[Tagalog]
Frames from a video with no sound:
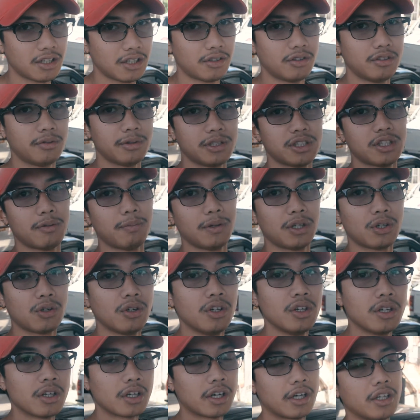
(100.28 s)
ko naman siya pero
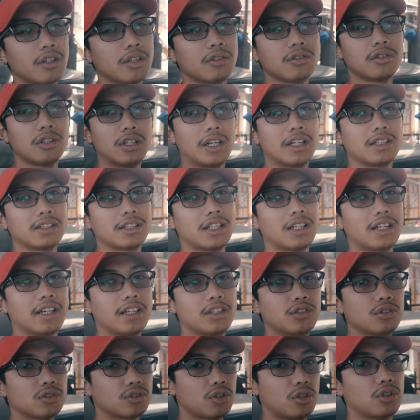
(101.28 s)
ngayon ko lang talaga
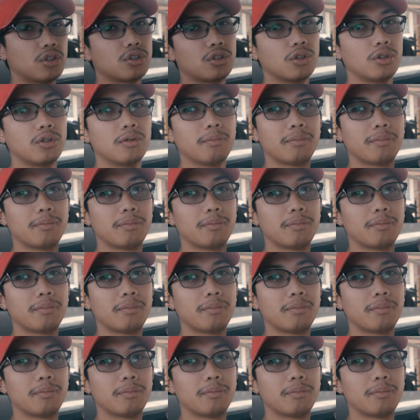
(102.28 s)
ito todo yung